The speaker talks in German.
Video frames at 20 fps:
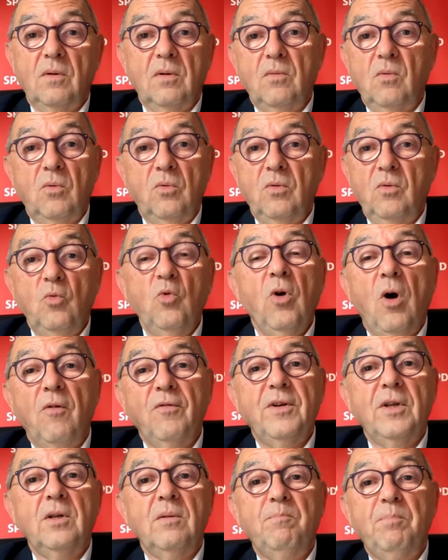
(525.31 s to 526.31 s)
äh, und nur auf
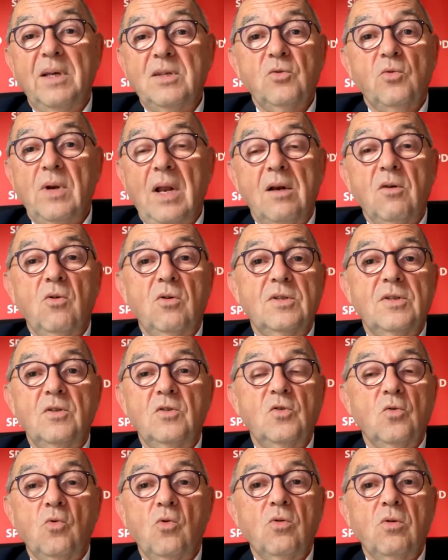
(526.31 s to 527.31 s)
die Personalkosten
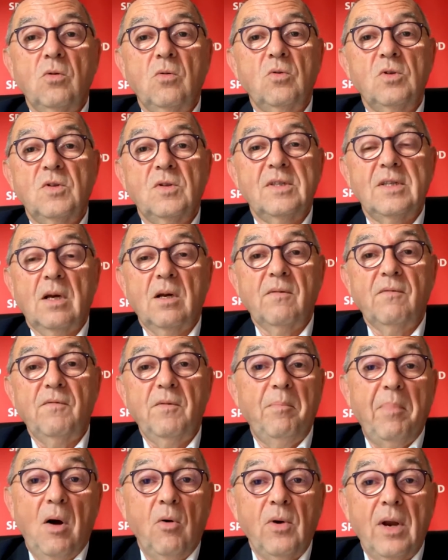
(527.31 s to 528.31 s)
zu gucken und zu sagen,
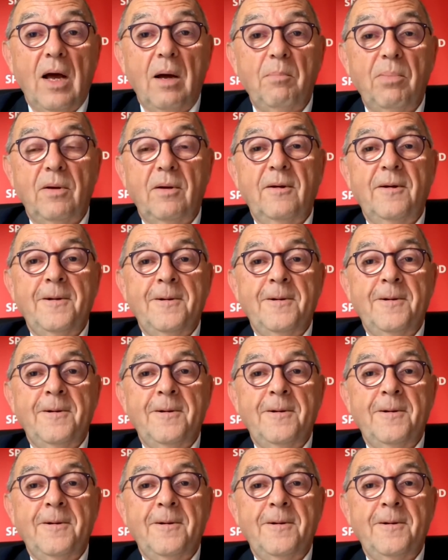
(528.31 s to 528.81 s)
wir bauen ab.